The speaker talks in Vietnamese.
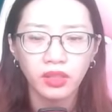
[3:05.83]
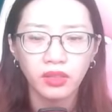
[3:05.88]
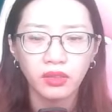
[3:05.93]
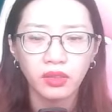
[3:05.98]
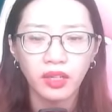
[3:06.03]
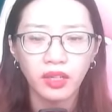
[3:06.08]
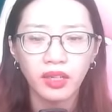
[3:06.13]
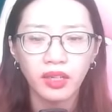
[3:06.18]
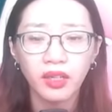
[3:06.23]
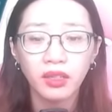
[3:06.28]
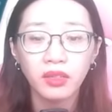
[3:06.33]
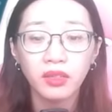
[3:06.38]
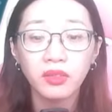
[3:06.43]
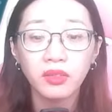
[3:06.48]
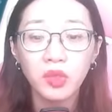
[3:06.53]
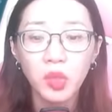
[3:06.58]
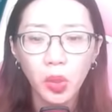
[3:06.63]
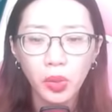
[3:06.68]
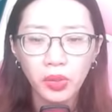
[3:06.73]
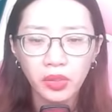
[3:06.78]
À,
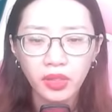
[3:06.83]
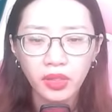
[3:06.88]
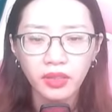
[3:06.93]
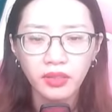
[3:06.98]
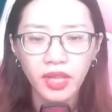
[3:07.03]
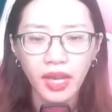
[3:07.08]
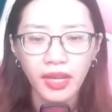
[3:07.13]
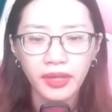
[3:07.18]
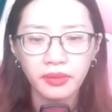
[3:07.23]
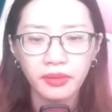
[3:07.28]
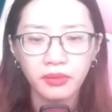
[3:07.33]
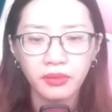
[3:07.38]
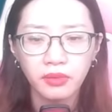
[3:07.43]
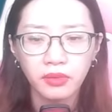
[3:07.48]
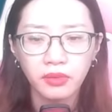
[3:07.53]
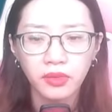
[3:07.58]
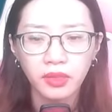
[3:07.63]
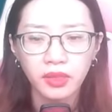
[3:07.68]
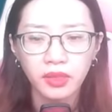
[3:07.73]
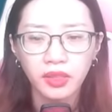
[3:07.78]
lôi ưng thành.
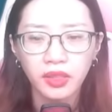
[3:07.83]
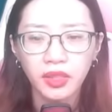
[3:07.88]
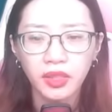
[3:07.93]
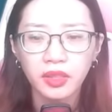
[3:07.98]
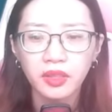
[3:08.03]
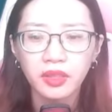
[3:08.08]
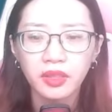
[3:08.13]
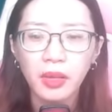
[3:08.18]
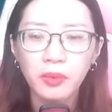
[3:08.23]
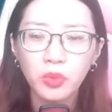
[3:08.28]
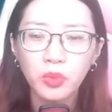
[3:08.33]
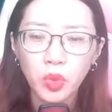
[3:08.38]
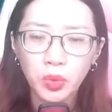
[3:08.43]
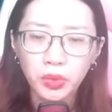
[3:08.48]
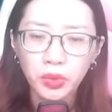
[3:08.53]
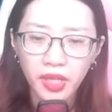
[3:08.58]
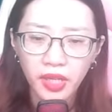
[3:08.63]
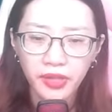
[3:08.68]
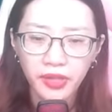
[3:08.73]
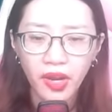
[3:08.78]
Ta
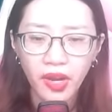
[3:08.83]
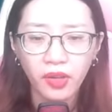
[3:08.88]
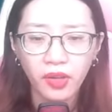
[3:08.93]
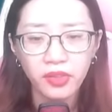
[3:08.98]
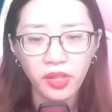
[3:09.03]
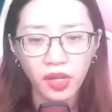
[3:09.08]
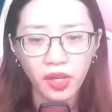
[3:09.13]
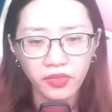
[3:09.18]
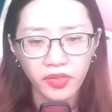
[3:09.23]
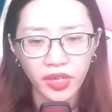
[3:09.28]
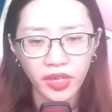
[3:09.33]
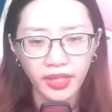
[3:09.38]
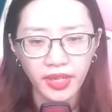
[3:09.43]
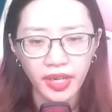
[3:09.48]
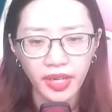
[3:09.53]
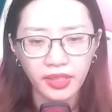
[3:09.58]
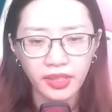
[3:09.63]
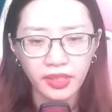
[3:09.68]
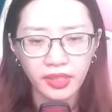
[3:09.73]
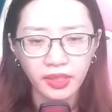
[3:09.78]
muốn đi đón nó về
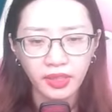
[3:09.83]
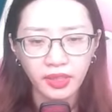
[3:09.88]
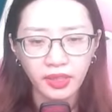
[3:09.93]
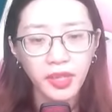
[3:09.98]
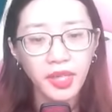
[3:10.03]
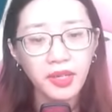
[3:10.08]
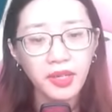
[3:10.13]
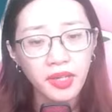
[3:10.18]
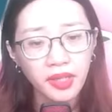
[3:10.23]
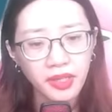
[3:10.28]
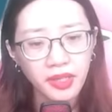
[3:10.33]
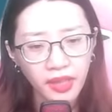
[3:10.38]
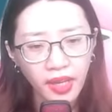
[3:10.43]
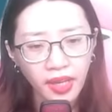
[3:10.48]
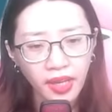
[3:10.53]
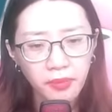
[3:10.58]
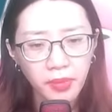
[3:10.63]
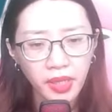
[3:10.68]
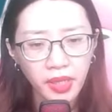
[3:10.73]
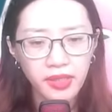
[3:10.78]
đây, đi liền
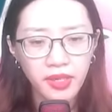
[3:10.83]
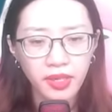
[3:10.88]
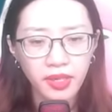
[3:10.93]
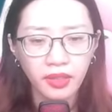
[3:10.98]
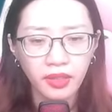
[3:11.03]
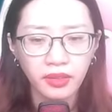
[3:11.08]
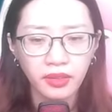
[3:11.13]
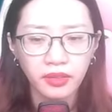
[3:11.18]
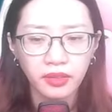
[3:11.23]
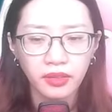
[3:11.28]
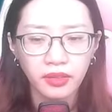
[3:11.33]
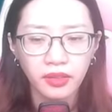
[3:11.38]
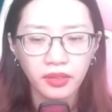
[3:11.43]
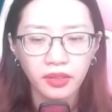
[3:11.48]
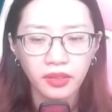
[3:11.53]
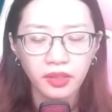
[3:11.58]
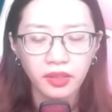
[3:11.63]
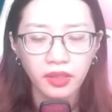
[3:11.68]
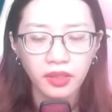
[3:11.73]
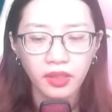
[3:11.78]
ngay bây giờ.
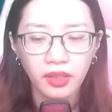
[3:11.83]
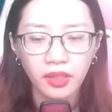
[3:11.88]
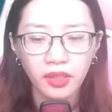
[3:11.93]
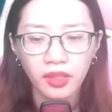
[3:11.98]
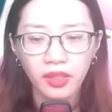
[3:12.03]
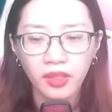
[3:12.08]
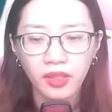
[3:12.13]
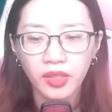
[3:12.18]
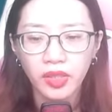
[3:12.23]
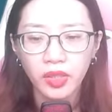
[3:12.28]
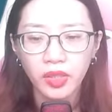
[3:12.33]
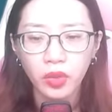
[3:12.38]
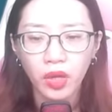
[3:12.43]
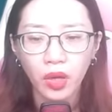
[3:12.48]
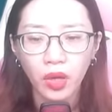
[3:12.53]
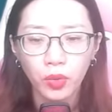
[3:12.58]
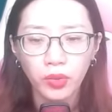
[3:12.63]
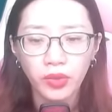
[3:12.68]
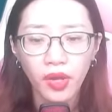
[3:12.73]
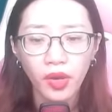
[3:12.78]
Yêu
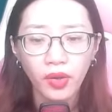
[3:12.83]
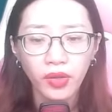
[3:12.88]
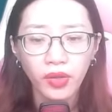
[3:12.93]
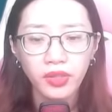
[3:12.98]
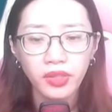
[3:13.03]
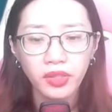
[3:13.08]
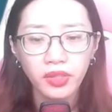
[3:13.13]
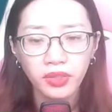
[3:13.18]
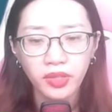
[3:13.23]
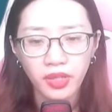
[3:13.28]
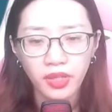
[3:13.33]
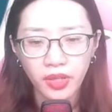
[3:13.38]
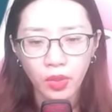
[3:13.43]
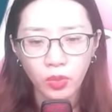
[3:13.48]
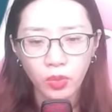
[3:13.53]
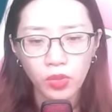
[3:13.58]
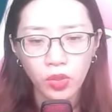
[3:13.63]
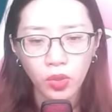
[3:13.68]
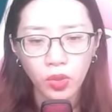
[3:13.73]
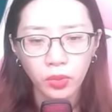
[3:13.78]
hậu nói như đinh
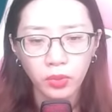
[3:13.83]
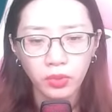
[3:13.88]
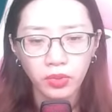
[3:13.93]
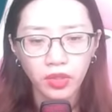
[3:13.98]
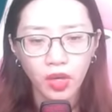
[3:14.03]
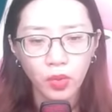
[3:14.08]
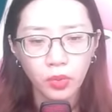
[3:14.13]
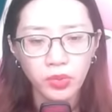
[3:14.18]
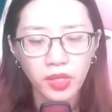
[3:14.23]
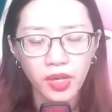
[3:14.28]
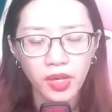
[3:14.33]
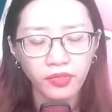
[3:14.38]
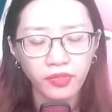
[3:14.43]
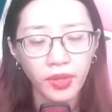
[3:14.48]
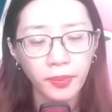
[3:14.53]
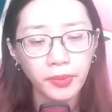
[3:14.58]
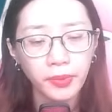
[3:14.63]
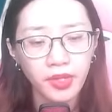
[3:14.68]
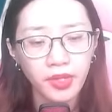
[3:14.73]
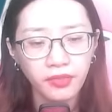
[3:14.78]
đóng cột, không cho
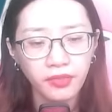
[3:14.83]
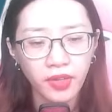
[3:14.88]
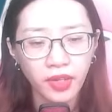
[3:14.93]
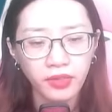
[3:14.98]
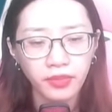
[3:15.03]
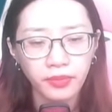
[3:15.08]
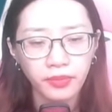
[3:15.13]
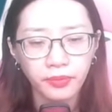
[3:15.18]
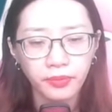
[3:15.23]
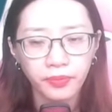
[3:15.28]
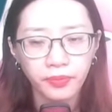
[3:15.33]
phép chất vấn.